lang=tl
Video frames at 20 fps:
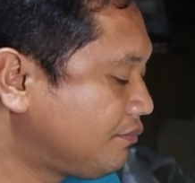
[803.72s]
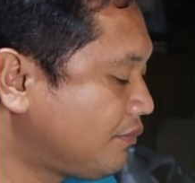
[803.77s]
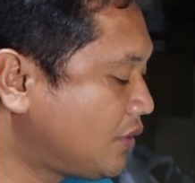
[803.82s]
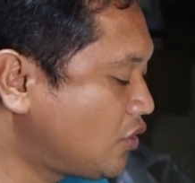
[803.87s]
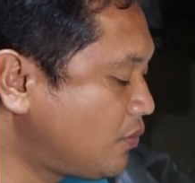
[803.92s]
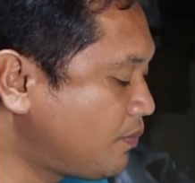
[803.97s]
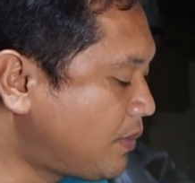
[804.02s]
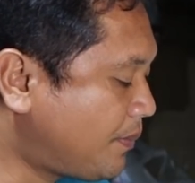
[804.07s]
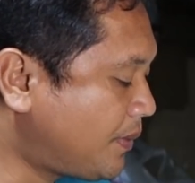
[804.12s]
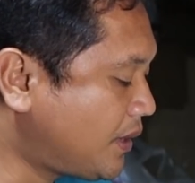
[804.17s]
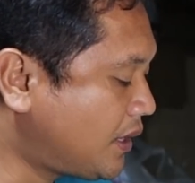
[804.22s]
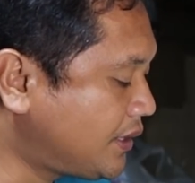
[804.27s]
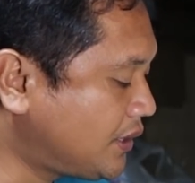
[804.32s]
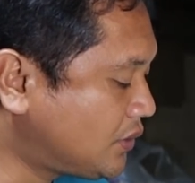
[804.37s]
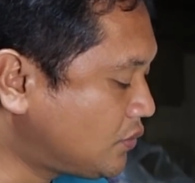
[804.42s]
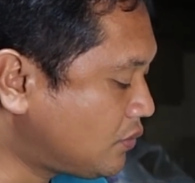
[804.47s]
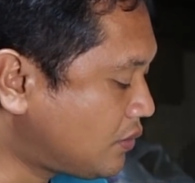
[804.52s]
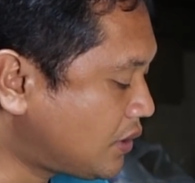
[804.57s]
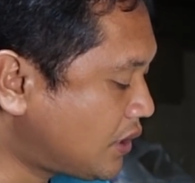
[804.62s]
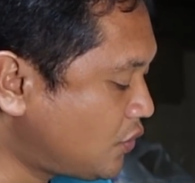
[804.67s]
Meron pa pala
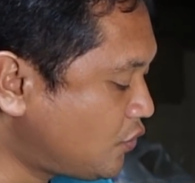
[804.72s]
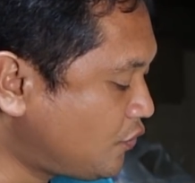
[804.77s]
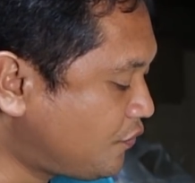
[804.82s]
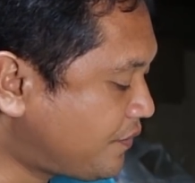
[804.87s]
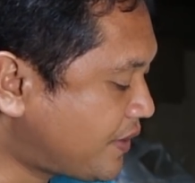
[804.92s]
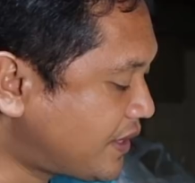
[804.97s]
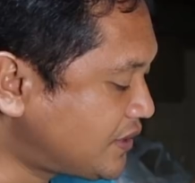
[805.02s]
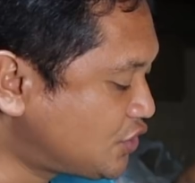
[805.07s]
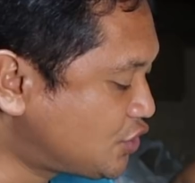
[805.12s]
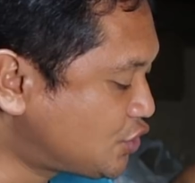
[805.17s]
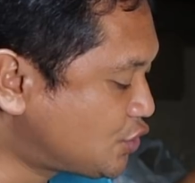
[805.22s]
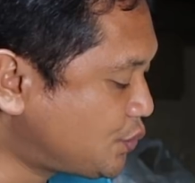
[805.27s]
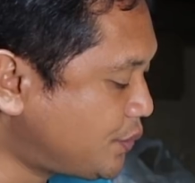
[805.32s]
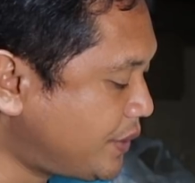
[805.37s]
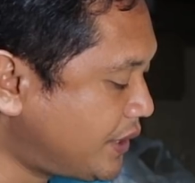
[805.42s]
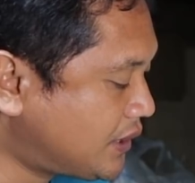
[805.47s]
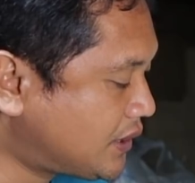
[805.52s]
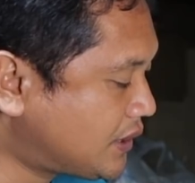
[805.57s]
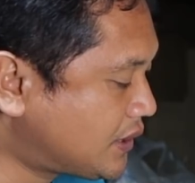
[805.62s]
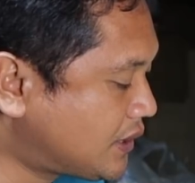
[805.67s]
ditong ano, fan
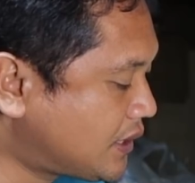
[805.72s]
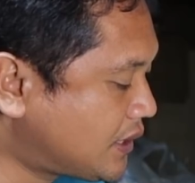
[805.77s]
sweet.